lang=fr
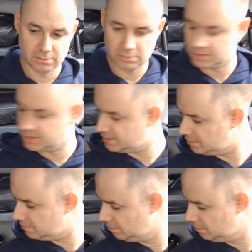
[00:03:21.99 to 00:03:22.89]

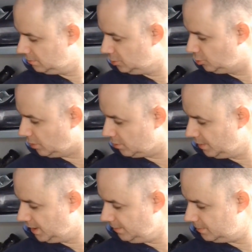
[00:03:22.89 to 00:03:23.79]
je suis à
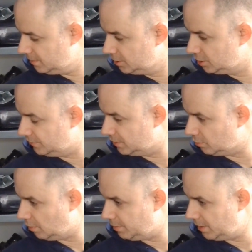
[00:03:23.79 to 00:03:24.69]
combien J'ai fait
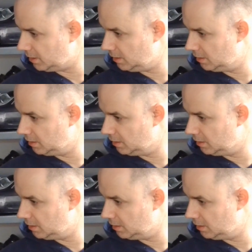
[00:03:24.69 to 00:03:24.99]
trois packs,